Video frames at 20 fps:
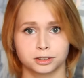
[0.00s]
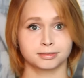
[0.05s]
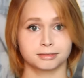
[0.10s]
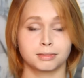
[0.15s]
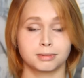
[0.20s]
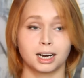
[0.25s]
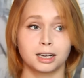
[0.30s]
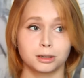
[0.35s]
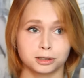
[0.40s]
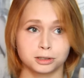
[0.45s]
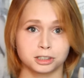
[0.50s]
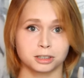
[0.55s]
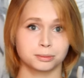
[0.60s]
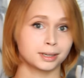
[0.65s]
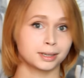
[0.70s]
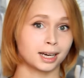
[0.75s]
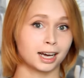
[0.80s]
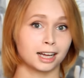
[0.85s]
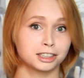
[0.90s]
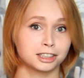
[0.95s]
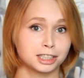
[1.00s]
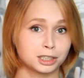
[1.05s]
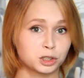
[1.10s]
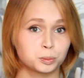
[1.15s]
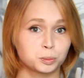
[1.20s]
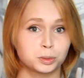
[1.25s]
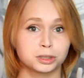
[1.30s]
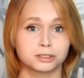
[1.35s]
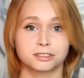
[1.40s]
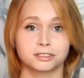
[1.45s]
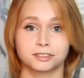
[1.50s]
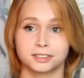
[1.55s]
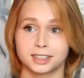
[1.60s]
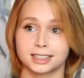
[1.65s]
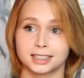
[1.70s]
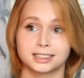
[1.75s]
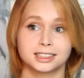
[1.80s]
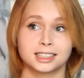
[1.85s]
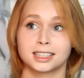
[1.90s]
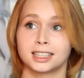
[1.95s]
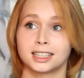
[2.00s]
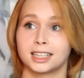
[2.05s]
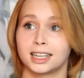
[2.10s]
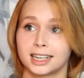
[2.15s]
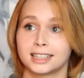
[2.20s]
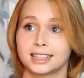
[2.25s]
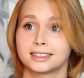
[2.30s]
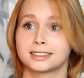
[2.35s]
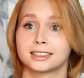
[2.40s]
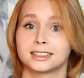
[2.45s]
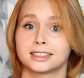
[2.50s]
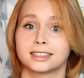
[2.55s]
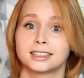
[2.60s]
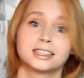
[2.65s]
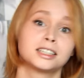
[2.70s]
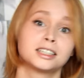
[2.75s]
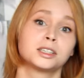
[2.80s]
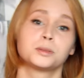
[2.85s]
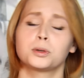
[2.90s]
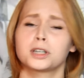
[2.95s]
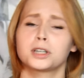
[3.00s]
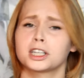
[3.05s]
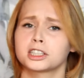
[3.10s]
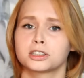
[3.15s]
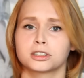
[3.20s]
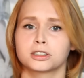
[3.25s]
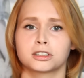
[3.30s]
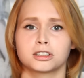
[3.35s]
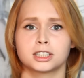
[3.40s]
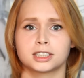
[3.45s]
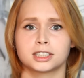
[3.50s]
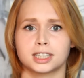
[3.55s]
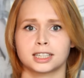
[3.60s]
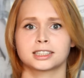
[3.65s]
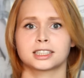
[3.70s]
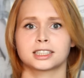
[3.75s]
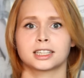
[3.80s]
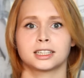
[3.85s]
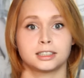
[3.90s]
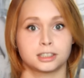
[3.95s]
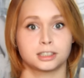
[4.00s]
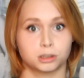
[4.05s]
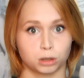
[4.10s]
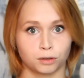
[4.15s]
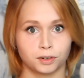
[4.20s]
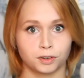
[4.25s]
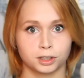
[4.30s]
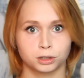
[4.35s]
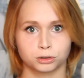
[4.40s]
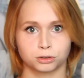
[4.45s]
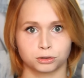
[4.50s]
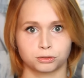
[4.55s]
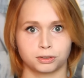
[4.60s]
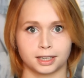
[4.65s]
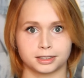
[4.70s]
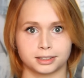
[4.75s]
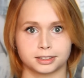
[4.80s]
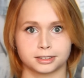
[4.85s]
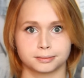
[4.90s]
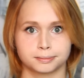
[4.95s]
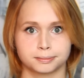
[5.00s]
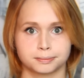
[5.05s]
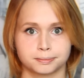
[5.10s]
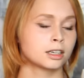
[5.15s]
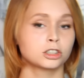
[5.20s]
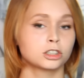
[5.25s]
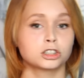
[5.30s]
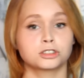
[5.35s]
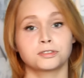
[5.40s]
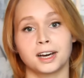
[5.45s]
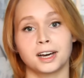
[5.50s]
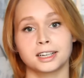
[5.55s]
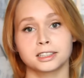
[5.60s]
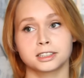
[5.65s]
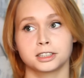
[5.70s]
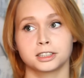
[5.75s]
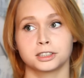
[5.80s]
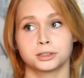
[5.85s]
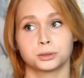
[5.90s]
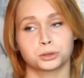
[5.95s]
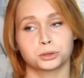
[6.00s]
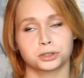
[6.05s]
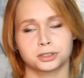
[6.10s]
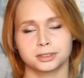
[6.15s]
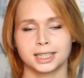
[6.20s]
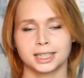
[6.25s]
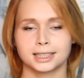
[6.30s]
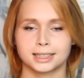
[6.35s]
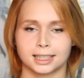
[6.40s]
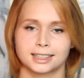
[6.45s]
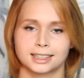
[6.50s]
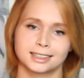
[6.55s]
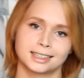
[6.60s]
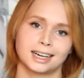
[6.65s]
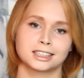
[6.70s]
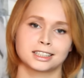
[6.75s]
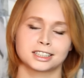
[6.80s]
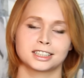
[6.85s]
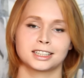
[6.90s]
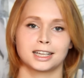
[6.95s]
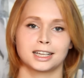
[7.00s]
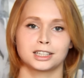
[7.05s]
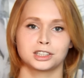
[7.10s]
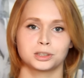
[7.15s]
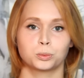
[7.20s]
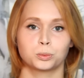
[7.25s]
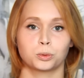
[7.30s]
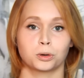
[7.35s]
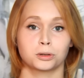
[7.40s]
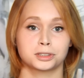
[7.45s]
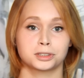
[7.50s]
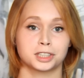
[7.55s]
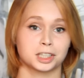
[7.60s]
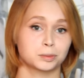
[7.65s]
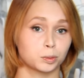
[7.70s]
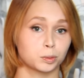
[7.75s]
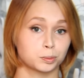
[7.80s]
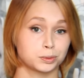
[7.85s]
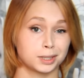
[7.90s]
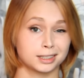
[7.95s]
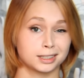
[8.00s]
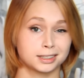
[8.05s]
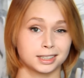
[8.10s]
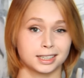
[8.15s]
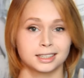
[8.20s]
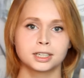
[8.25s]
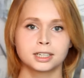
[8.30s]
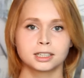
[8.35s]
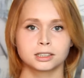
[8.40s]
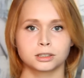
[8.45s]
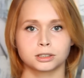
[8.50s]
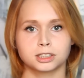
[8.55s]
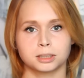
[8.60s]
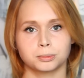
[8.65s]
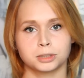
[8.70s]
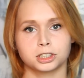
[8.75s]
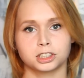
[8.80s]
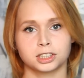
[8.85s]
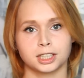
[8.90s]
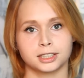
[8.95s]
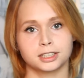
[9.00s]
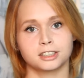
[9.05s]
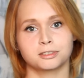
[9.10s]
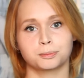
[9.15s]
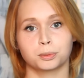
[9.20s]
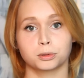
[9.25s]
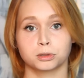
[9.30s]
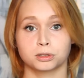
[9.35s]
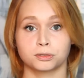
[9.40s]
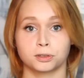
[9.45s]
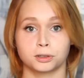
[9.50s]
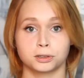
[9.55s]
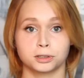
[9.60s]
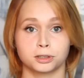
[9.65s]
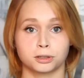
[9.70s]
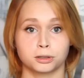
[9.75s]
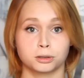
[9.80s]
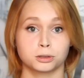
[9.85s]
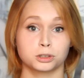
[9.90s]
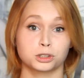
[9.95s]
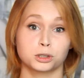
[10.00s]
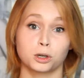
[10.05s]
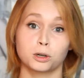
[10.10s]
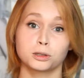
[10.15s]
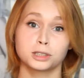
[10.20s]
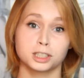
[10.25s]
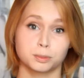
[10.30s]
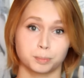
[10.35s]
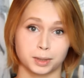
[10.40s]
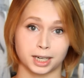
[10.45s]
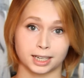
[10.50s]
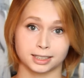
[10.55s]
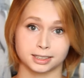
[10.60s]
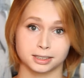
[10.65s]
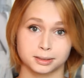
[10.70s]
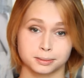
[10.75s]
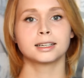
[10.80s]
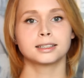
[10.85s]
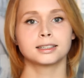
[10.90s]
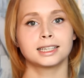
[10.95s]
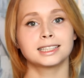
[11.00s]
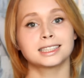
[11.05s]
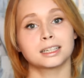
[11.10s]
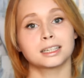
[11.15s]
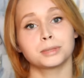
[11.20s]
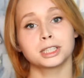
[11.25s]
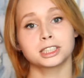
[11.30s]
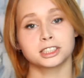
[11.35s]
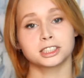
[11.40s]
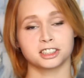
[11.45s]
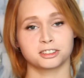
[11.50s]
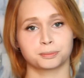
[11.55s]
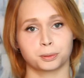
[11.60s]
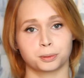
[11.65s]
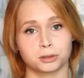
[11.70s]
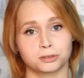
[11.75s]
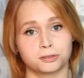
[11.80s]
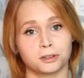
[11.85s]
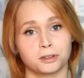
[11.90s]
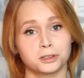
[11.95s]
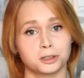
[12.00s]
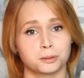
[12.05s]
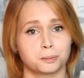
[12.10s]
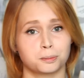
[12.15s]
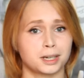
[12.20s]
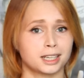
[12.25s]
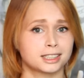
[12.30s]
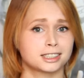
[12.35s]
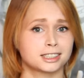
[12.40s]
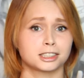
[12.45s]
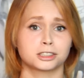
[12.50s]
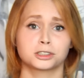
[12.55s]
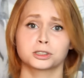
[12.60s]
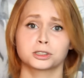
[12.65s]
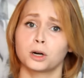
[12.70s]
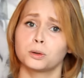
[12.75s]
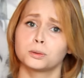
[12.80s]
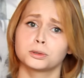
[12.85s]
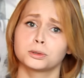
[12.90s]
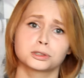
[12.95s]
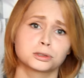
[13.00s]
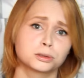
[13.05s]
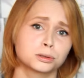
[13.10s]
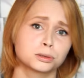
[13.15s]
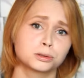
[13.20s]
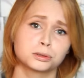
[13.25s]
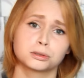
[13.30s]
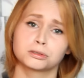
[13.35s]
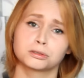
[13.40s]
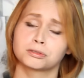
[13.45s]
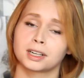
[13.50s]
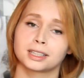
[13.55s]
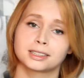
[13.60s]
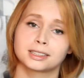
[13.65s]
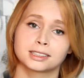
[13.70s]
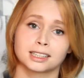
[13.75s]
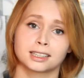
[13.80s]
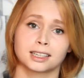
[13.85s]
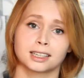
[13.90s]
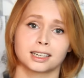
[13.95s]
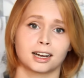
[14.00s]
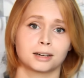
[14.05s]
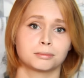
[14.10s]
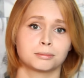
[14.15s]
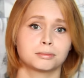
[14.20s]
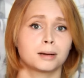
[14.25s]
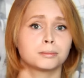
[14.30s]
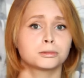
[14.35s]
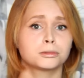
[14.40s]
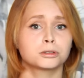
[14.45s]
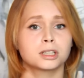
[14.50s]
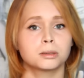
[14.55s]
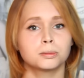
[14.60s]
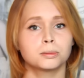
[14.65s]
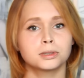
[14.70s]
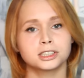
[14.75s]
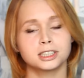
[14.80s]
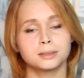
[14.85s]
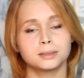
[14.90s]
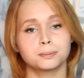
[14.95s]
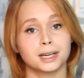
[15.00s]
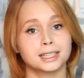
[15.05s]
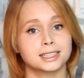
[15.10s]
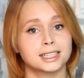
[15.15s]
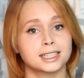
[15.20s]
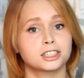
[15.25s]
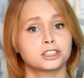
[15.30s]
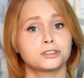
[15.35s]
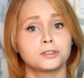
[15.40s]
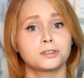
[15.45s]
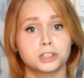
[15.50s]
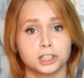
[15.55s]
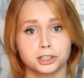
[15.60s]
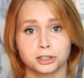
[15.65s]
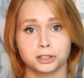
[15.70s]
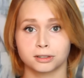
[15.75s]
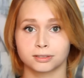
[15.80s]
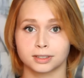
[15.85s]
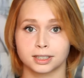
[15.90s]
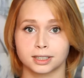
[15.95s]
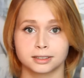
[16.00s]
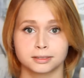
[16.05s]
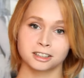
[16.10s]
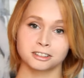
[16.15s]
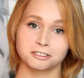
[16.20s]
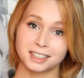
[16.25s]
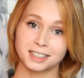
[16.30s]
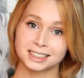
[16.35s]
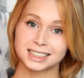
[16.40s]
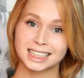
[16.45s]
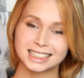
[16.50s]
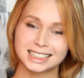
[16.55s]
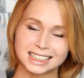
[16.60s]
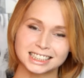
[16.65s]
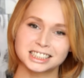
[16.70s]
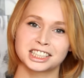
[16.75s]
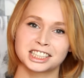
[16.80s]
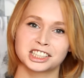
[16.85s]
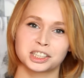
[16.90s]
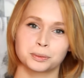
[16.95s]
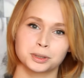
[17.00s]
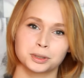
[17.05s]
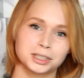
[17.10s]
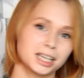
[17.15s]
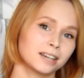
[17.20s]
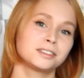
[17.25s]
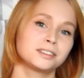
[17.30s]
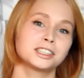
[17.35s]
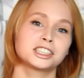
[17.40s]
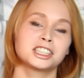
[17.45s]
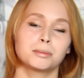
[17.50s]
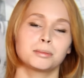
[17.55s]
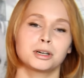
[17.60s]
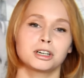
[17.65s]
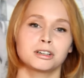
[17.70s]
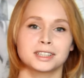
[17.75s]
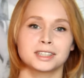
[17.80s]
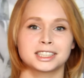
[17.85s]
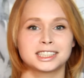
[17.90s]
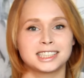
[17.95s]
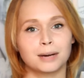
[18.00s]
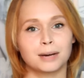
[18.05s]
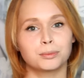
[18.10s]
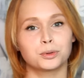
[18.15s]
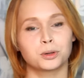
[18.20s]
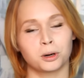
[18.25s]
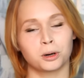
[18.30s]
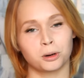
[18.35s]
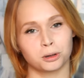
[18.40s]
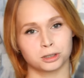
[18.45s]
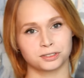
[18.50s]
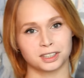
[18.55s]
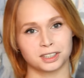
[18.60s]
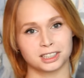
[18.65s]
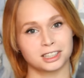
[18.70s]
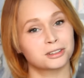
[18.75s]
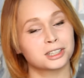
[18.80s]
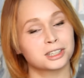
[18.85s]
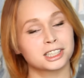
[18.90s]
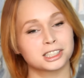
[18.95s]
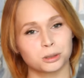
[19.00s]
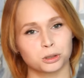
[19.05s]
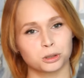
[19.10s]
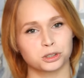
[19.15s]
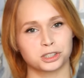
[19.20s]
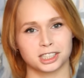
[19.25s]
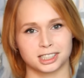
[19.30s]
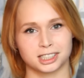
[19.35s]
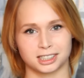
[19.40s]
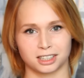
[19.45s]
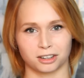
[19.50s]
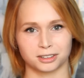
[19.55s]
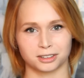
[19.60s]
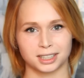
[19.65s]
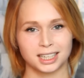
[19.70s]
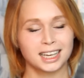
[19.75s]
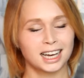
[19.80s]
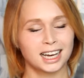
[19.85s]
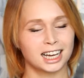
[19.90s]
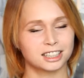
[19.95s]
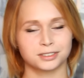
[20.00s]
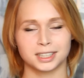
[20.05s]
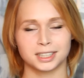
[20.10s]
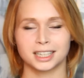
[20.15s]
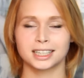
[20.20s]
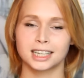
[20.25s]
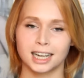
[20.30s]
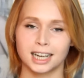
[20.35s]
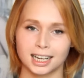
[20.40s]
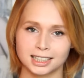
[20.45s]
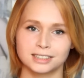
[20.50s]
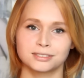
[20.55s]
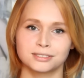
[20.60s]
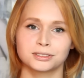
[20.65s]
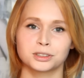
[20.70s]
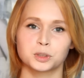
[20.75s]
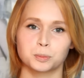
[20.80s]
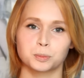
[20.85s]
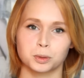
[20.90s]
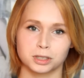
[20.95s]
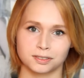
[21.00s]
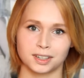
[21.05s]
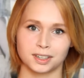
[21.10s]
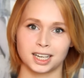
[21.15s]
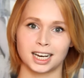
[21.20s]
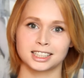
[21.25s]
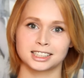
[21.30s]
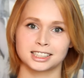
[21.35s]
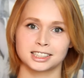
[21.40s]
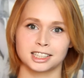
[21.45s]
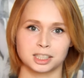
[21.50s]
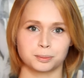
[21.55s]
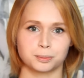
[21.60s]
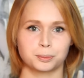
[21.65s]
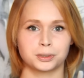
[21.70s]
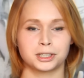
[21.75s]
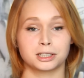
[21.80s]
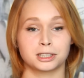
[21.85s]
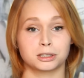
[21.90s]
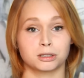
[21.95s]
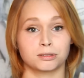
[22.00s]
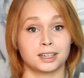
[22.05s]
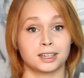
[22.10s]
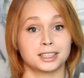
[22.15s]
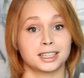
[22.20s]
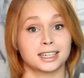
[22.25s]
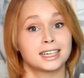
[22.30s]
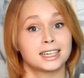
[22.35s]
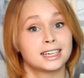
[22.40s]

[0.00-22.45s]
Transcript: Maluj sobie Anię Rubik w kietce de la renty, pokaż to koleżance i schowaj do szuflady. Czwarty, już nie tak kardynalny błąd jak poprzednie, to zamieszczanie w portfolio szkolnych prac. Nie zamieszczaj w portfolio prac ze szkoły, studiów, etc. Mam tu na myśli prace ćwiczeniowe. Fantastycznie, że potrafisz namalować jabłko oświetlone z różnych stron, a Twoja kreatywność pozwala Ci na zaprojektowanie